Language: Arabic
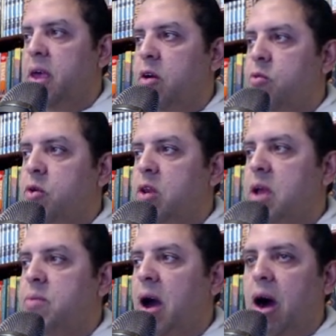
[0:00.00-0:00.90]
وبيقول لك
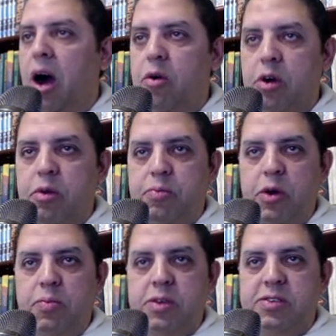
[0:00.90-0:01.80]
بقى اور
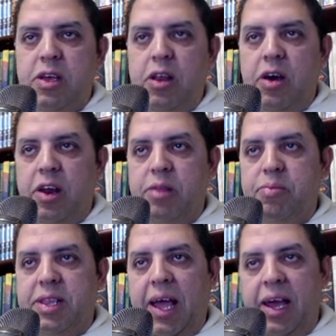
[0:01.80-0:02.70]
بيربس الغرض
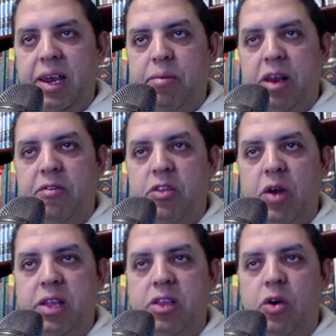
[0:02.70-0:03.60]
بتاعنا من
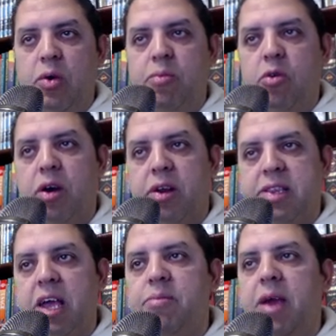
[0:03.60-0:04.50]
الفيديوهات دي هو مجرد
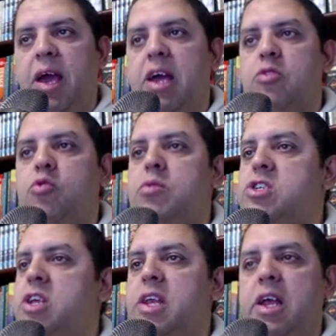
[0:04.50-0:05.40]
تجميعات
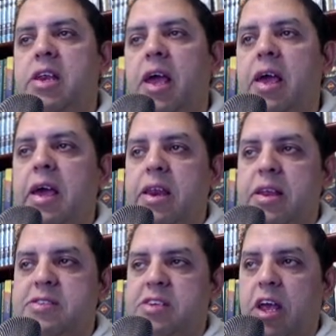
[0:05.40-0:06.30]
ومش ان احنا
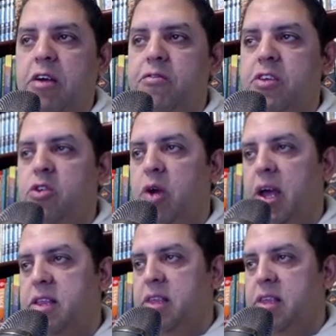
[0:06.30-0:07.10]
نسرق فيديوهات